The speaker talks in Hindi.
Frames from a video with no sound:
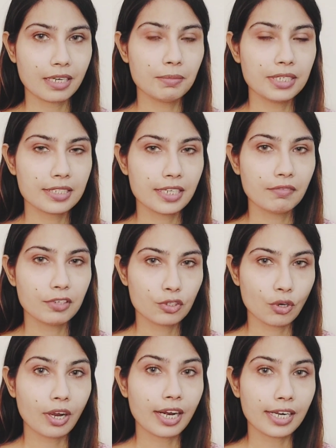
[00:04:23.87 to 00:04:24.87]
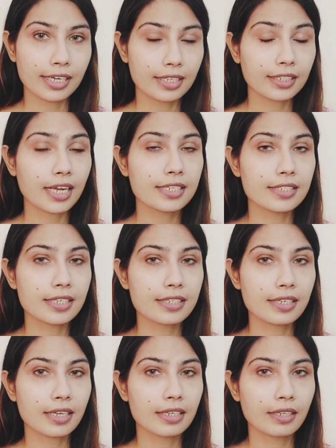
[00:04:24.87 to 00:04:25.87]
कमिंस ने विड्रॉ कर लिया था इसी
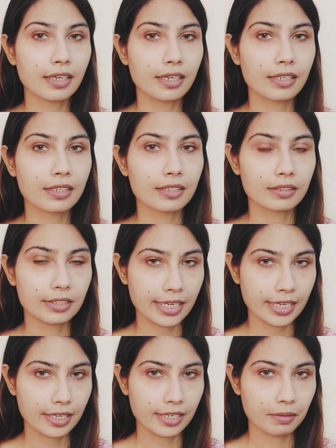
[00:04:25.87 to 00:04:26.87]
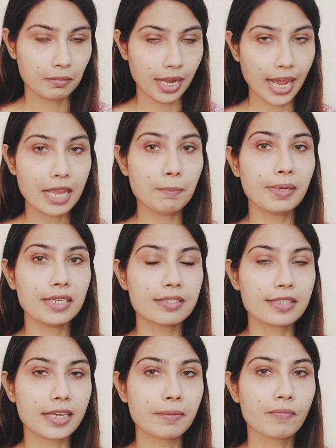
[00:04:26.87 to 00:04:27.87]
ये
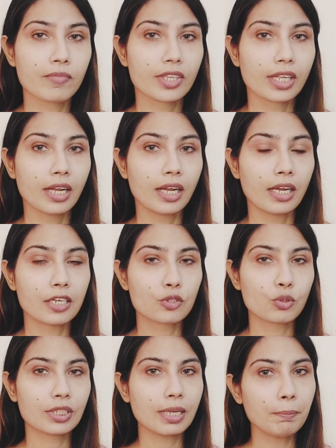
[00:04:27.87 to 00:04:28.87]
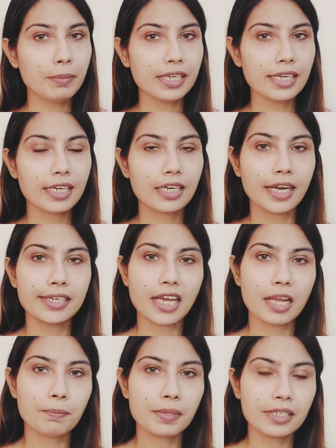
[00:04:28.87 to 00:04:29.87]
आईपीएल से सो तब भी ये खिलाड़ी
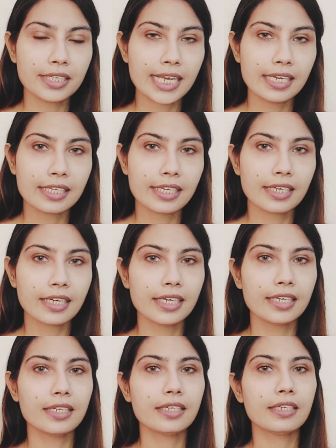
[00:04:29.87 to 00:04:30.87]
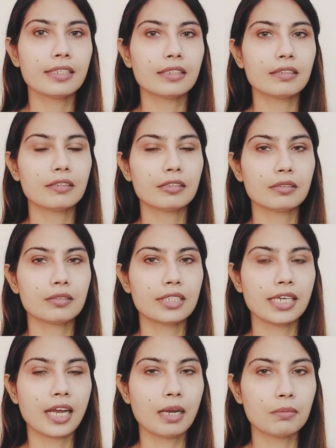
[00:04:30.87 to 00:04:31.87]
आईपीएल खेल के गए
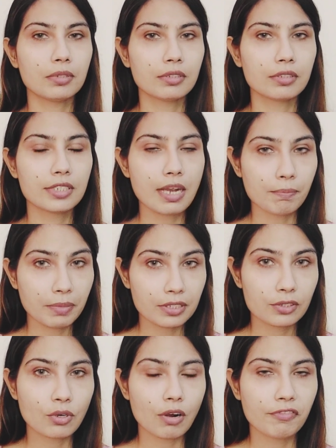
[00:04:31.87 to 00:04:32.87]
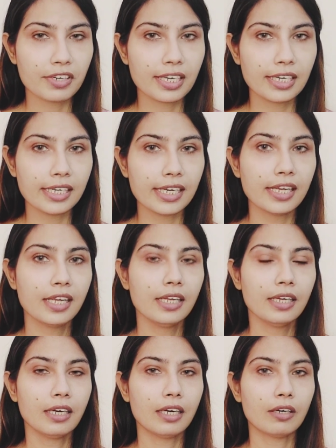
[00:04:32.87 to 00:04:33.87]
जनाब चैम्पियंस ट्रॉफी के लिए
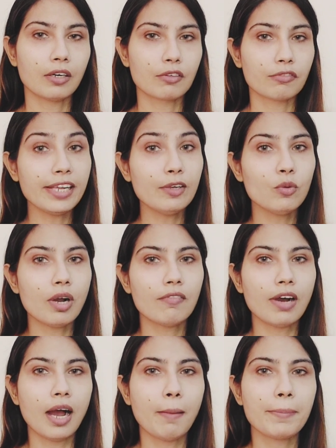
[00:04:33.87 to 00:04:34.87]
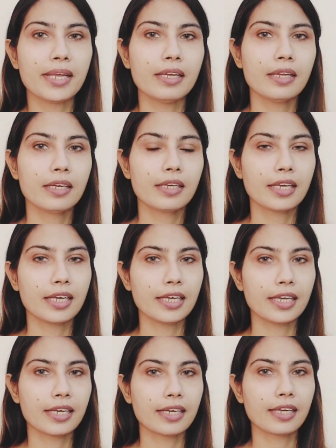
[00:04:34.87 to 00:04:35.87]
और वही हुआ वहाँ पे
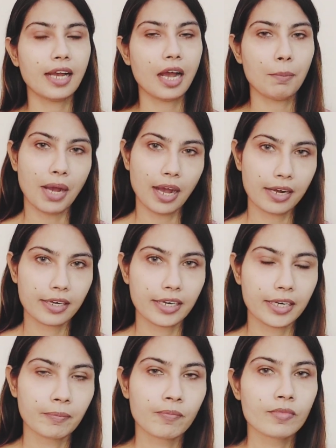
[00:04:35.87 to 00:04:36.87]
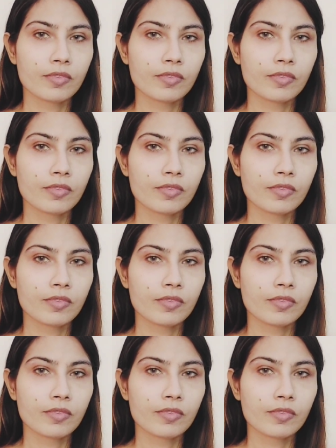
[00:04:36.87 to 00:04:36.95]
कि आप हार गए